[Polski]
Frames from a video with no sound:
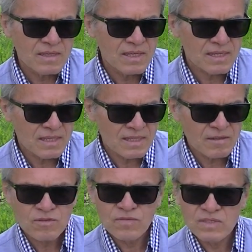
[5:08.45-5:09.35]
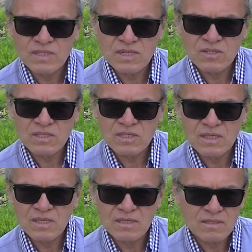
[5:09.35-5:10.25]
jak ten naukowiec
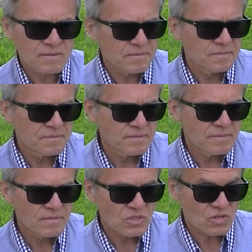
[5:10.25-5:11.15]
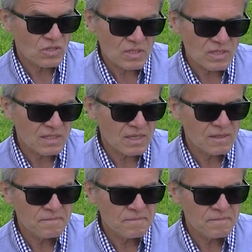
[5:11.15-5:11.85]
radziecki czy rosyjski